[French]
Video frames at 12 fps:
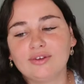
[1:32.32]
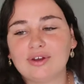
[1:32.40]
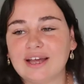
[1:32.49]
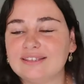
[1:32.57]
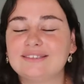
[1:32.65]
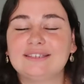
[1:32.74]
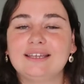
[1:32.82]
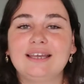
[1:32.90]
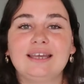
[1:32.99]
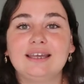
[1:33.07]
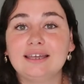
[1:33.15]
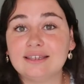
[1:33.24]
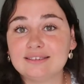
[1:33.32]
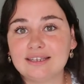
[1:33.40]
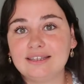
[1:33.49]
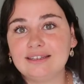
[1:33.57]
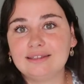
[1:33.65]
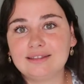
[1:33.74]
voilà, c'est
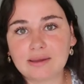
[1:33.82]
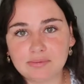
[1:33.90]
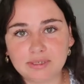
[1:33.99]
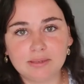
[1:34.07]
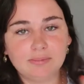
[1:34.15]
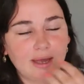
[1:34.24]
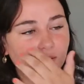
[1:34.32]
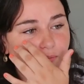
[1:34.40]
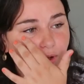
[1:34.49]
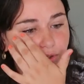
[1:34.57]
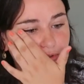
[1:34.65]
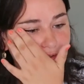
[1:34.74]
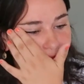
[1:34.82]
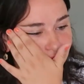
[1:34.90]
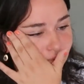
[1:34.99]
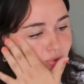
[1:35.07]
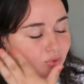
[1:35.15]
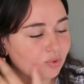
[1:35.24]
une étape hyper importante,
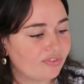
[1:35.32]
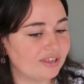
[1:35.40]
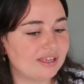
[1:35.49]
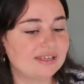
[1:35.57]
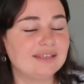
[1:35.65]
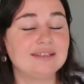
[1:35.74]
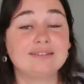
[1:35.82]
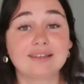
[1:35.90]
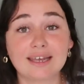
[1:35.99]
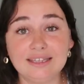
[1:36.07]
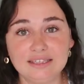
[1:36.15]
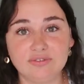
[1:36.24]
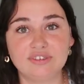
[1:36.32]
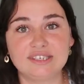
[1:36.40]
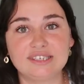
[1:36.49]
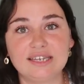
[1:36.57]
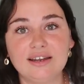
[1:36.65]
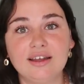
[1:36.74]
je trouve, et, très
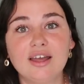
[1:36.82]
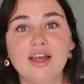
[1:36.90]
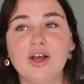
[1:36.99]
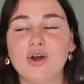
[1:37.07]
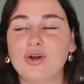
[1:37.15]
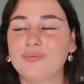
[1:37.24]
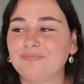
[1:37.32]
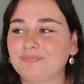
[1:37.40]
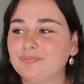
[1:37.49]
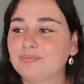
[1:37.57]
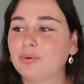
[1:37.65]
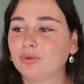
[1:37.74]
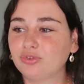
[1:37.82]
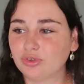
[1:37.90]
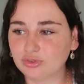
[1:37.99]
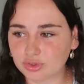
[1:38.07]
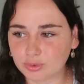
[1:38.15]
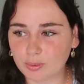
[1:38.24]
difficile. Euh,
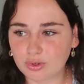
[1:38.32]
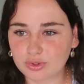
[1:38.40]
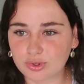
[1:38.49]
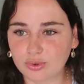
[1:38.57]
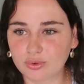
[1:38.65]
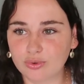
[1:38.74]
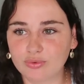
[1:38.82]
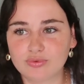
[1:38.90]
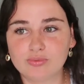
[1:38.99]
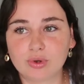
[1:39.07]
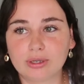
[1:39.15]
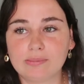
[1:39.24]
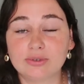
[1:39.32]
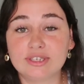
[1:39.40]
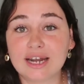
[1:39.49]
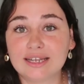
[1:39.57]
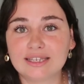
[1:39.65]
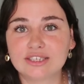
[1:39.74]
pourtant, je pense que vous m'auriez
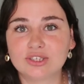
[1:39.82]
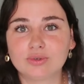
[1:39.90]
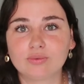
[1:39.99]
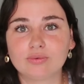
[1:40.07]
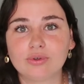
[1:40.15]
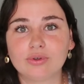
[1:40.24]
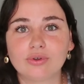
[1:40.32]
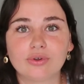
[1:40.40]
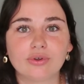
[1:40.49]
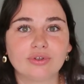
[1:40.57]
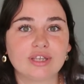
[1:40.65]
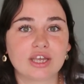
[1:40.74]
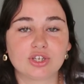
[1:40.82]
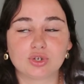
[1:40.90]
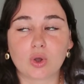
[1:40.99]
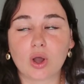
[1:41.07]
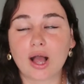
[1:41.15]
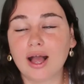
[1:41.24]
posé la question euh, il y a
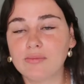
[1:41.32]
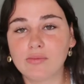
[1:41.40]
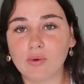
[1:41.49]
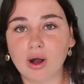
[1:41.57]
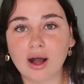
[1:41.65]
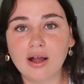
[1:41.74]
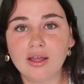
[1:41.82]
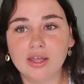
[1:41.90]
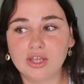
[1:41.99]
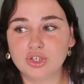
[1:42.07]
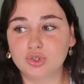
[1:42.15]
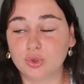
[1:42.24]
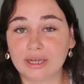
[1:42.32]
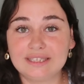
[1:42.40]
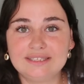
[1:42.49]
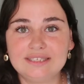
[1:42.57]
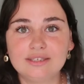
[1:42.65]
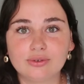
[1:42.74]
genre un mois, j'aurais
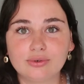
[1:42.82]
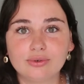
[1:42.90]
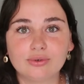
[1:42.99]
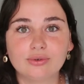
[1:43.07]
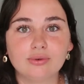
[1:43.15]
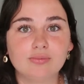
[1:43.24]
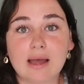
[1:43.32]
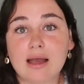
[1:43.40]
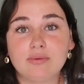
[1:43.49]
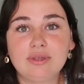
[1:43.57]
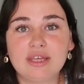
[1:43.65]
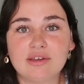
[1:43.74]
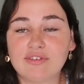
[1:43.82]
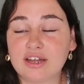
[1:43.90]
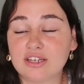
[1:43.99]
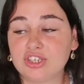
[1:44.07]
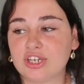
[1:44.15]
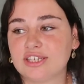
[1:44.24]
dit que, bah oui, elle va
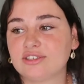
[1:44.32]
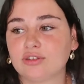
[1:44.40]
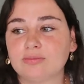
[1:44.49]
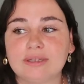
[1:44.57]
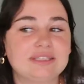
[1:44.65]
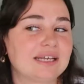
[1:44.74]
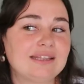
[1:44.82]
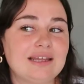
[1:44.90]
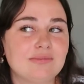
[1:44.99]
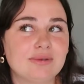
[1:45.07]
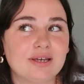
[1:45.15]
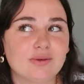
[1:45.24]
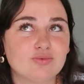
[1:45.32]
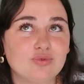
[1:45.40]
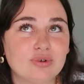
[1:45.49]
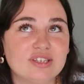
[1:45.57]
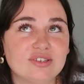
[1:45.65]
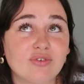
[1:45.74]
aller chez l'assistante maternelle, mais comme
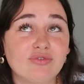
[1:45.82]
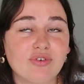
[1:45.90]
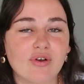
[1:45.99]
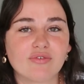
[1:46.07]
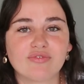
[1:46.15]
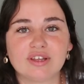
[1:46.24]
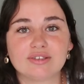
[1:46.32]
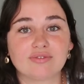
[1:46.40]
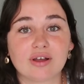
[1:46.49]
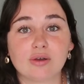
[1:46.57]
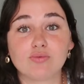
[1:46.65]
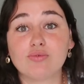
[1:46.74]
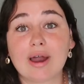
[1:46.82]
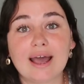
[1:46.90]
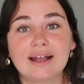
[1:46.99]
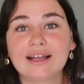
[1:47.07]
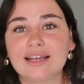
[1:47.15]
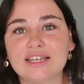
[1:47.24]
tous les enfants, en fait, enfin, ou à
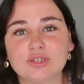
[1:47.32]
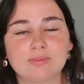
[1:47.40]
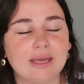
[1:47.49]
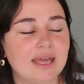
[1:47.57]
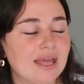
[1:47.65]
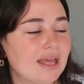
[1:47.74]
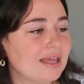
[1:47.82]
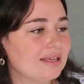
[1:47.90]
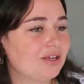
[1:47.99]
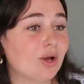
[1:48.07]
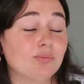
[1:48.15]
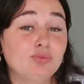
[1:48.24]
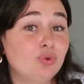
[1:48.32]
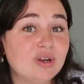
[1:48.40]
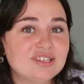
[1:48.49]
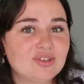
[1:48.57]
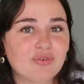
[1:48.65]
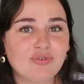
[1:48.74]
la crèche, mais comme tous
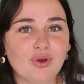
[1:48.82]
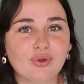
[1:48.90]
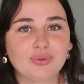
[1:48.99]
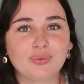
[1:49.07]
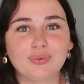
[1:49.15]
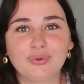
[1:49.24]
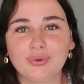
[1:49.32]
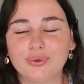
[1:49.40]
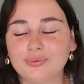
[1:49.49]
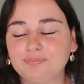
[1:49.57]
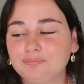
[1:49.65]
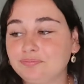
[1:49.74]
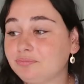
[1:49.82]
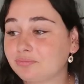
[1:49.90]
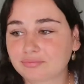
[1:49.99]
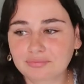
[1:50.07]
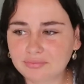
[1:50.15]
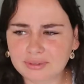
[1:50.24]
les enfants, donc... Euh,
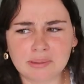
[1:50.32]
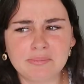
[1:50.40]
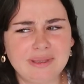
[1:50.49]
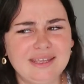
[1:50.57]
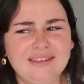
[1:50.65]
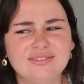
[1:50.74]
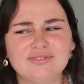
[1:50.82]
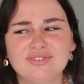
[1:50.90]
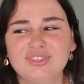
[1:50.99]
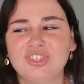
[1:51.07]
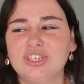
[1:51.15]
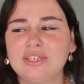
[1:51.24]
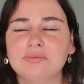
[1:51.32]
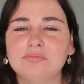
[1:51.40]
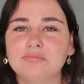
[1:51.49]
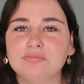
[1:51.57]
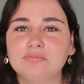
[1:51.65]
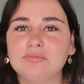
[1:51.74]
mais j'ai
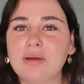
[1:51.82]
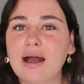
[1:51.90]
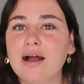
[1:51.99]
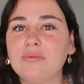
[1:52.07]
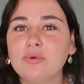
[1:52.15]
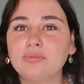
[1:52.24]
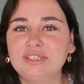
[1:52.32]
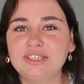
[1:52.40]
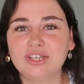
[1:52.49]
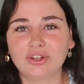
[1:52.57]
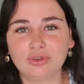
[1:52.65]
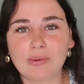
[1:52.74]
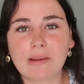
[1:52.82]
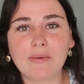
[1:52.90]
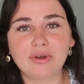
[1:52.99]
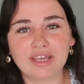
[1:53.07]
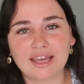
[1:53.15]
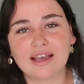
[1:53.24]
mon petit cœur de
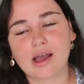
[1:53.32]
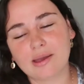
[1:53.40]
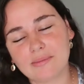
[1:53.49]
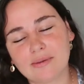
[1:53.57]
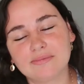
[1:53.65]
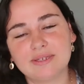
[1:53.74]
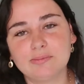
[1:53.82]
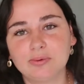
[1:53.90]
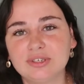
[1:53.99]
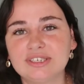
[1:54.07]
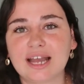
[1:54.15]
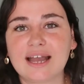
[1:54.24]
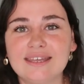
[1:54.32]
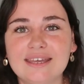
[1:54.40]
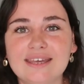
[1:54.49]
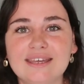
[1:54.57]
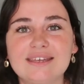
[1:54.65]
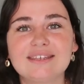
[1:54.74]
maman qui est quand même un petit peu
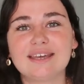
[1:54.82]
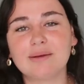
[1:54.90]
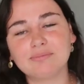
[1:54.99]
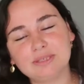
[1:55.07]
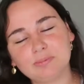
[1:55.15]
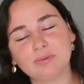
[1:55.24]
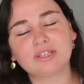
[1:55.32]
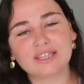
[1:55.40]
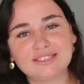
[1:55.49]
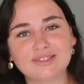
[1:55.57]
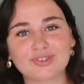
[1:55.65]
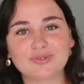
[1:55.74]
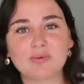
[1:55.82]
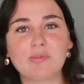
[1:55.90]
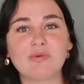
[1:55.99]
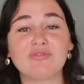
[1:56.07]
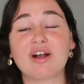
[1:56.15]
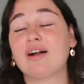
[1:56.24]
tiraillé et qui est un petit peu triste en ce
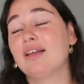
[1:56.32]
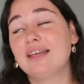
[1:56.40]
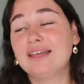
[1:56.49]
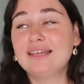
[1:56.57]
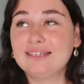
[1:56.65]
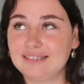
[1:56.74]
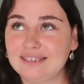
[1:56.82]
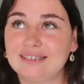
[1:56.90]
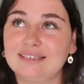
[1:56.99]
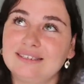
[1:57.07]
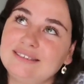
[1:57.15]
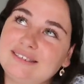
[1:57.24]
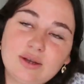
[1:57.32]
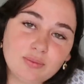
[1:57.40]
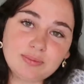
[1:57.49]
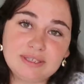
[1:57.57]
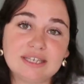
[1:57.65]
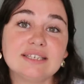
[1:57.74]
moment. Enfin, c'est
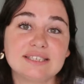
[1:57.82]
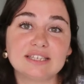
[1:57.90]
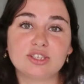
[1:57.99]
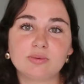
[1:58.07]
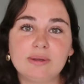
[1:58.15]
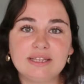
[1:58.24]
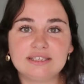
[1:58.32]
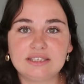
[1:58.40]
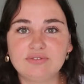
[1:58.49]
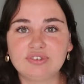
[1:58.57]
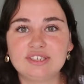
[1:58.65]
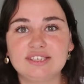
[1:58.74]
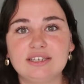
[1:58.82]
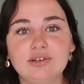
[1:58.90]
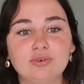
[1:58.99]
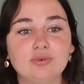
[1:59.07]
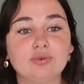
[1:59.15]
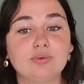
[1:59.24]
compliqué. Cette semaine est difficile
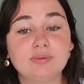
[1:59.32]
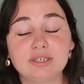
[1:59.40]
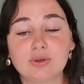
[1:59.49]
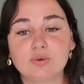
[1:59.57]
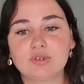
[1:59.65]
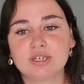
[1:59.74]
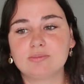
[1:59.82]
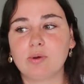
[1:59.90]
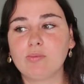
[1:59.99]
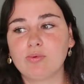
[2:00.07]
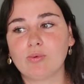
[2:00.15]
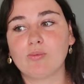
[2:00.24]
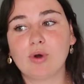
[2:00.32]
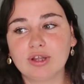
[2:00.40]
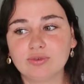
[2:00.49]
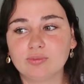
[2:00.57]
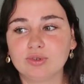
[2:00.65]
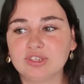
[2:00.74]
euh, psychologiquement pour
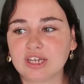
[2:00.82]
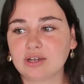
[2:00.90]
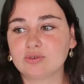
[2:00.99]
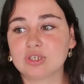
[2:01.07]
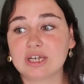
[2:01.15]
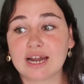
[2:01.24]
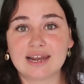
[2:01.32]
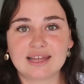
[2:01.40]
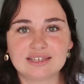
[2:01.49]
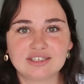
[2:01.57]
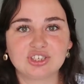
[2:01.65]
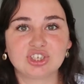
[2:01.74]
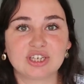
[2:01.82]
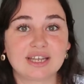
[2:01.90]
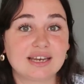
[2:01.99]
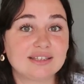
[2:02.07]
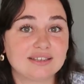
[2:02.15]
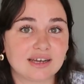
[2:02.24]
moi de me dire que je la laisse chez
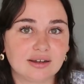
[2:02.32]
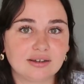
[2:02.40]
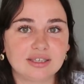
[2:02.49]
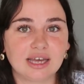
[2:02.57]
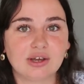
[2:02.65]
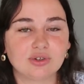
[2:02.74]
quelqu'un qu'elle